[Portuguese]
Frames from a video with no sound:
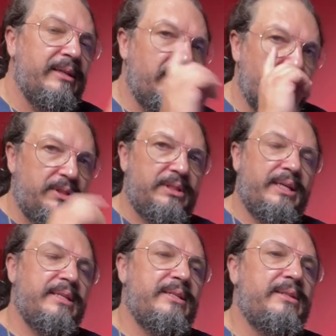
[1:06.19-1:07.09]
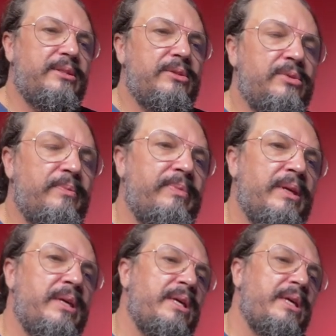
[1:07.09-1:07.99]
Não se esqueça disso.
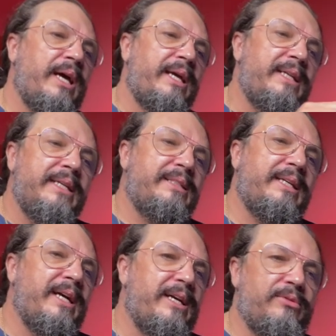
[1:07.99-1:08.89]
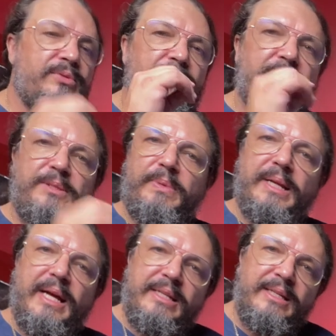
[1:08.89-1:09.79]
E nesse caso, você
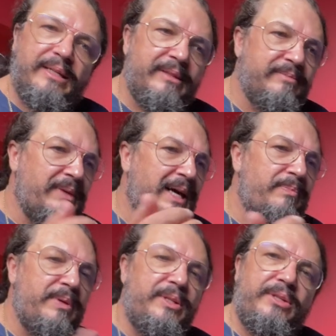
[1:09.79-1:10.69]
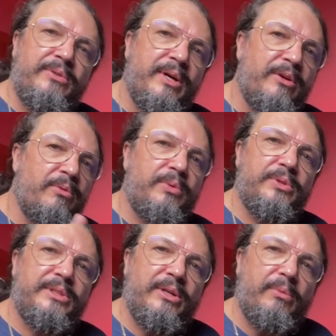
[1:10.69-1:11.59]
esperaria, rapidinho a
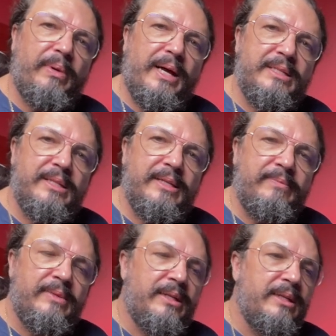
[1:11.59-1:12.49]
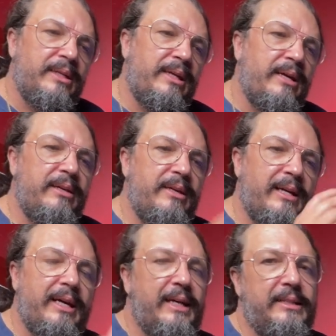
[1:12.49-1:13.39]
composição passa, e aí
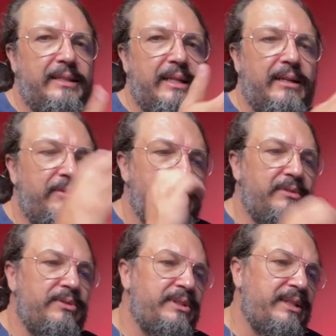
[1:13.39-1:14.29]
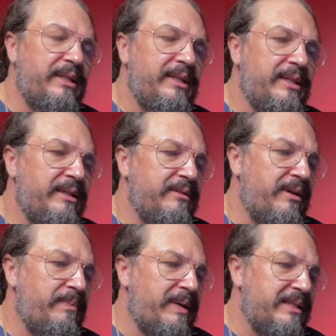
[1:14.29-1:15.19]
a cancela levanta e você
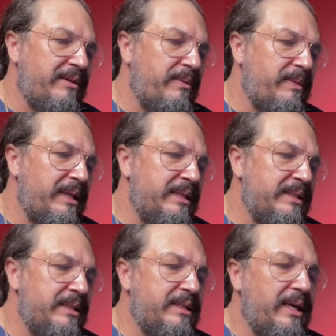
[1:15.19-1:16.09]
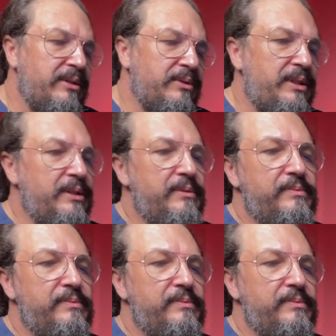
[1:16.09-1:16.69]
vai passar. Vamos analisar esse caso aqui.